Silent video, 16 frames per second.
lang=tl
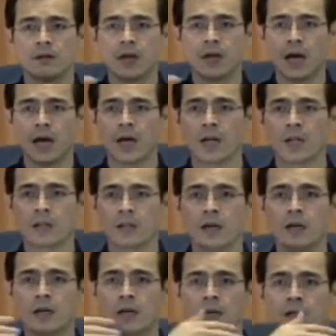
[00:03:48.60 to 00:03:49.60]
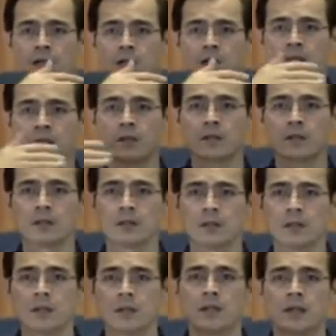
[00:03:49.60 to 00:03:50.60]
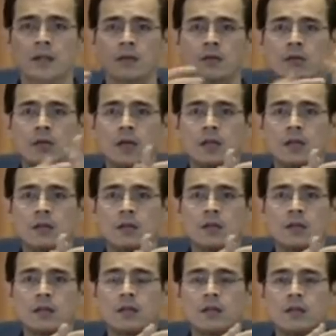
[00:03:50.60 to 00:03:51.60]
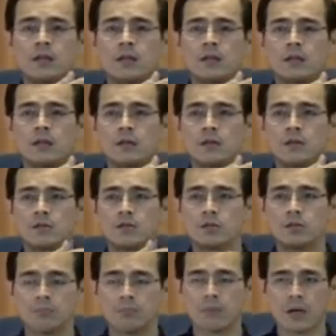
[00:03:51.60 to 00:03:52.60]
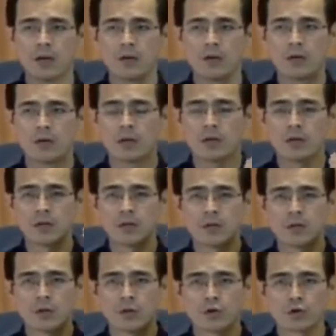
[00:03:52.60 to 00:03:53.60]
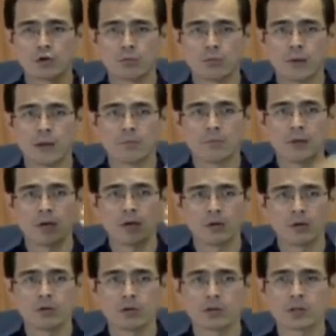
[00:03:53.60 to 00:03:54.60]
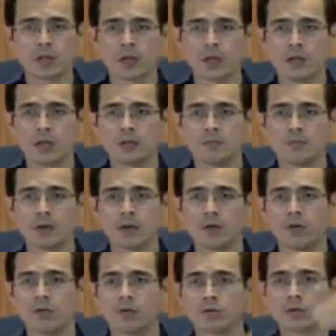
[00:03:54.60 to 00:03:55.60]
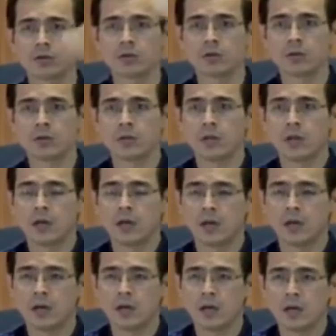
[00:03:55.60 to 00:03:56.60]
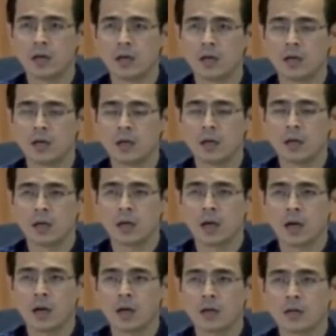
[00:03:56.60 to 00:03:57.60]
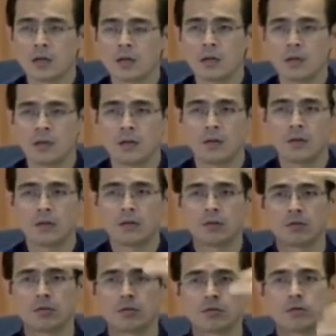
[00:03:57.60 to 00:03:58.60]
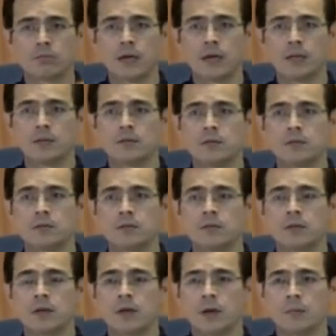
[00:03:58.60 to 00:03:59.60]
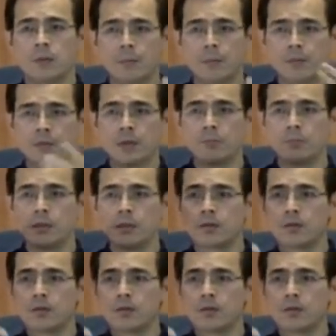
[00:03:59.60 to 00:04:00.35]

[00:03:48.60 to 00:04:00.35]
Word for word: Oh, lahat ng interconnecting roads, yung Malol, yung Tutuban, Malolos train, Malolos uh, Clark, o, yung tutuban, uh, papuntang